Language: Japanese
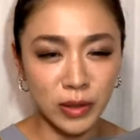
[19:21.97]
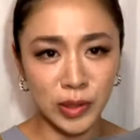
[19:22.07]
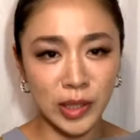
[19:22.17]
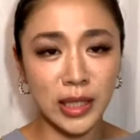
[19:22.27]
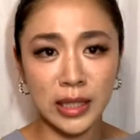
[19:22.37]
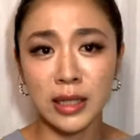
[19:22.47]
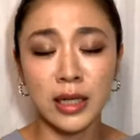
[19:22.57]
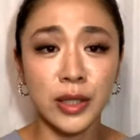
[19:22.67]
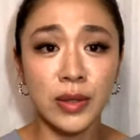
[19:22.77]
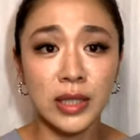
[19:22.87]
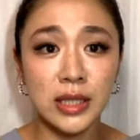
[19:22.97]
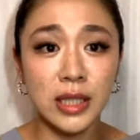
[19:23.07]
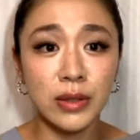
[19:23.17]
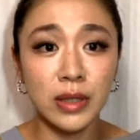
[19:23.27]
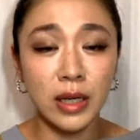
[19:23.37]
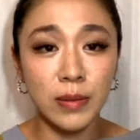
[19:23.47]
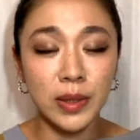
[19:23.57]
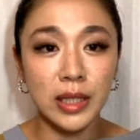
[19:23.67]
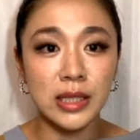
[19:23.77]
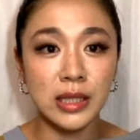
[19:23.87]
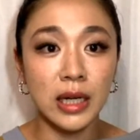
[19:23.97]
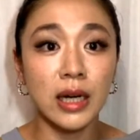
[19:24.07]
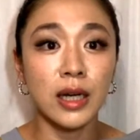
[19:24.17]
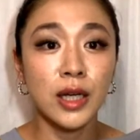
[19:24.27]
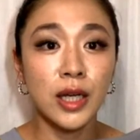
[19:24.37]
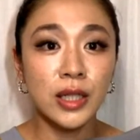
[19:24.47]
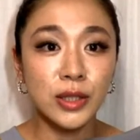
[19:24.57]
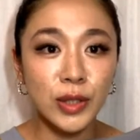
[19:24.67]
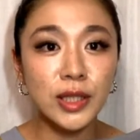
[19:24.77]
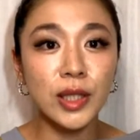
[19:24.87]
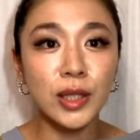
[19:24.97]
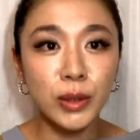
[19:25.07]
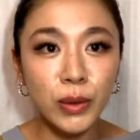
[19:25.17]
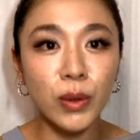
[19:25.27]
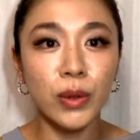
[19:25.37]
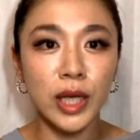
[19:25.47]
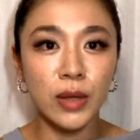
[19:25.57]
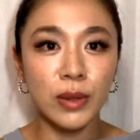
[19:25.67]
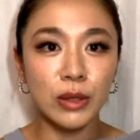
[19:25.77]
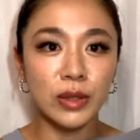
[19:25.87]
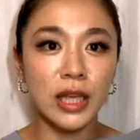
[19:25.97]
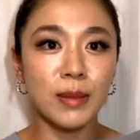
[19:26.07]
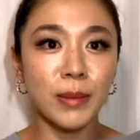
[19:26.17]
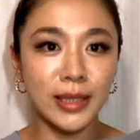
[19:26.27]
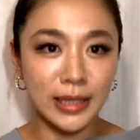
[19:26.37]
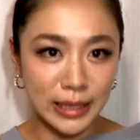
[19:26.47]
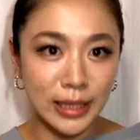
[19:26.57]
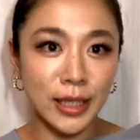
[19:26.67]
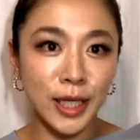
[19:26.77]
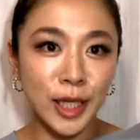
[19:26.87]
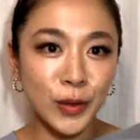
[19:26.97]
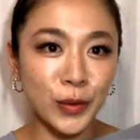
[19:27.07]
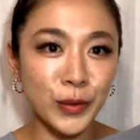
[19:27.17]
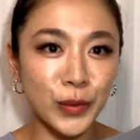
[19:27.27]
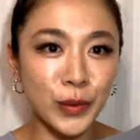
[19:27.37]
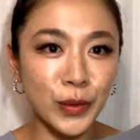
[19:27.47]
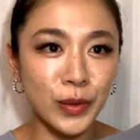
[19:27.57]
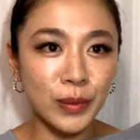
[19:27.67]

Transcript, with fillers: 育ってきた環境が違う仲間たちがそれぞれの平和をテーマにこの